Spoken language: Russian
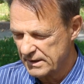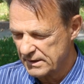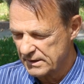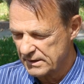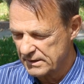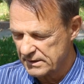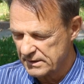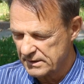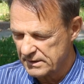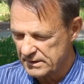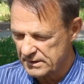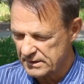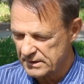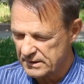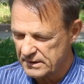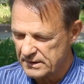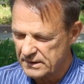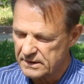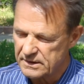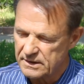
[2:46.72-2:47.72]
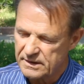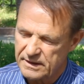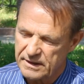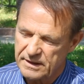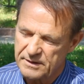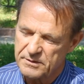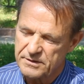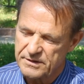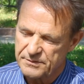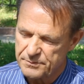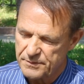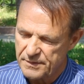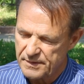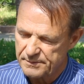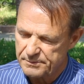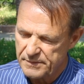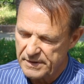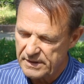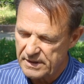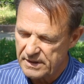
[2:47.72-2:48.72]
Э, и
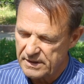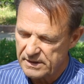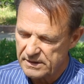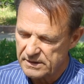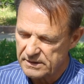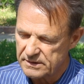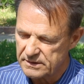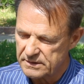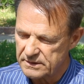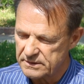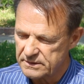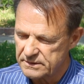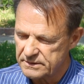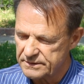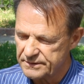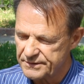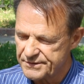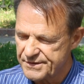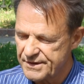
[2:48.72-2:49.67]
были в э,